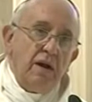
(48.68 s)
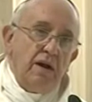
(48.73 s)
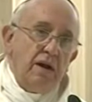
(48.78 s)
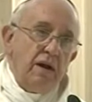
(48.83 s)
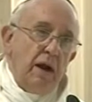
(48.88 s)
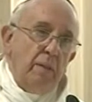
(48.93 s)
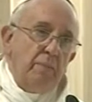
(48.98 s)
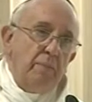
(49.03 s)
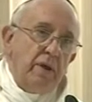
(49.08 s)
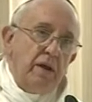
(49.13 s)

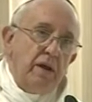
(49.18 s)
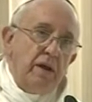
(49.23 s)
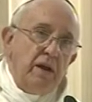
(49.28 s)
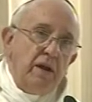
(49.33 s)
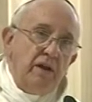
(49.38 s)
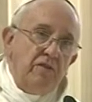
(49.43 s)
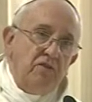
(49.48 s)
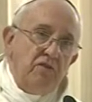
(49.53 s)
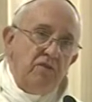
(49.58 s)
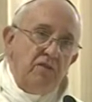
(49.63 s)
La
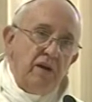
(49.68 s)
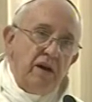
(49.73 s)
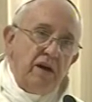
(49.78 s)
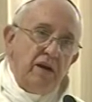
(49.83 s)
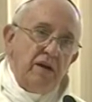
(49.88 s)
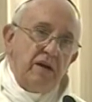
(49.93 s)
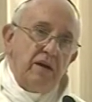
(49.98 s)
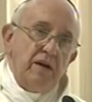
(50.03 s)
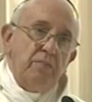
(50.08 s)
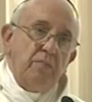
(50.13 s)

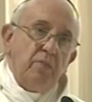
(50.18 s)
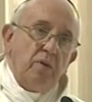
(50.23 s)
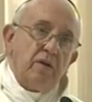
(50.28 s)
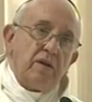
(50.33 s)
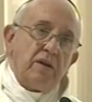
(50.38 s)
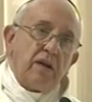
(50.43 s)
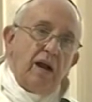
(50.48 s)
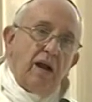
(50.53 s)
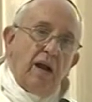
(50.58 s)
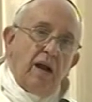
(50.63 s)
pigrizia che
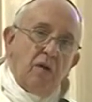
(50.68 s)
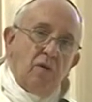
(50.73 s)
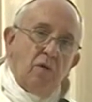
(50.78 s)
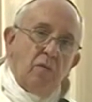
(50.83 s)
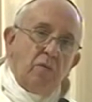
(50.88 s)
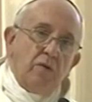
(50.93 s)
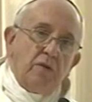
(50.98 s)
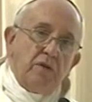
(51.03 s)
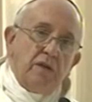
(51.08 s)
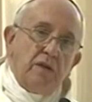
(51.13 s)
porta alla
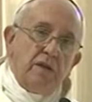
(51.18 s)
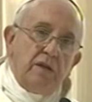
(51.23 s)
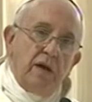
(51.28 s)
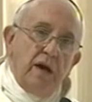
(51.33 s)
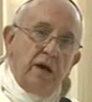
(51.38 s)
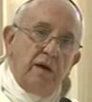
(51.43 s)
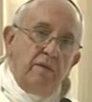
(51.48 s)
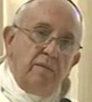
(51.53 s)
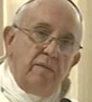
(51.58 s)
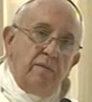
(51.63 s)

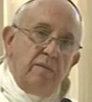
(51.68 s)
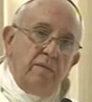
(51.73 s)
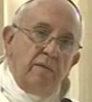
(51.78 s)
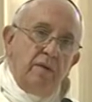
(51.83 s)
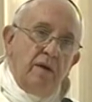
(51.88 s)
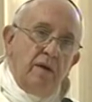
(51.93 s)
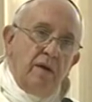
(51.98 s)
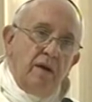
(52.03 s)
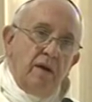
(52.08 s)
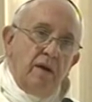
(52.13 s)
comodità,
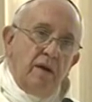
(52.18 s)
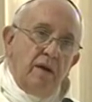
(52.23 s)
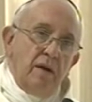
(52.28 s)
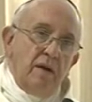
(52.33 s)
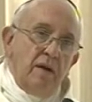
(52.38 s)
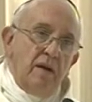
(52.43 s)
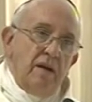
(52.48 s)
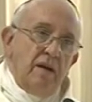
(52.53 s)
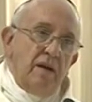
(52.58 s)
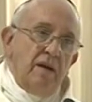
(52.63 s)

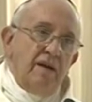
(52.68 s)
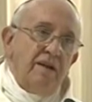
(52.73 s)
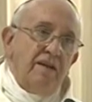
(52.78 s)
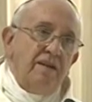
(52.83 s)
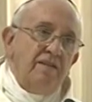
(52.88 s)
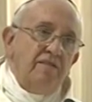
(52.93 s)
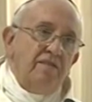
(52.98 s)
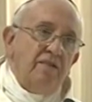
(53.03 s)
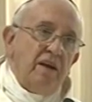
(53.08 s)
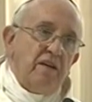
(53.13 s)

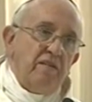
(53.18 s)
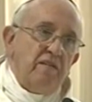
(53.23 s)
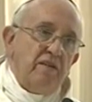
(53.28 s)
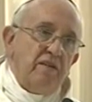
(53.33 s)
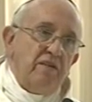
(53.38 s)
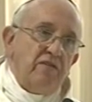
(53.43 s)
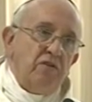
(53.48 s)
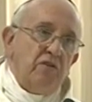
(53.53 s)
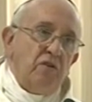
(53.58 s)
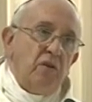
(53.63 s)

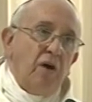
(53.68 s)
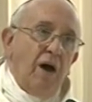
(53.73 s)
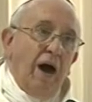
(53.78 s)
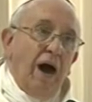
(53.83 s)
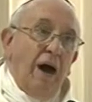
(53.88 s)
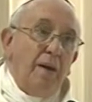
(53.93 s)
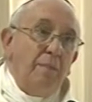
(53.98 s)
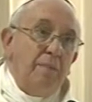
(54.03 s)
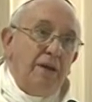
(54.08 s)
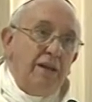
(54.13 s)
servizio
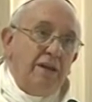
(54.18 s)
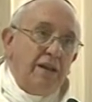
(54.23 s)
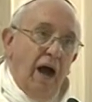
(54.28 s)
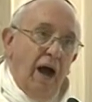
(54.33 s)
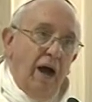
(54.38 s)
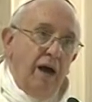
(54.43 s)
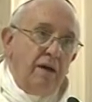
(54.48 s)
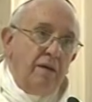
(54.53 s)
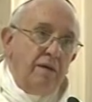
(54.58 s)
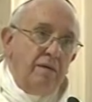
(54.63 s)
a
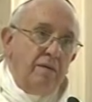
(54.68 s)
amità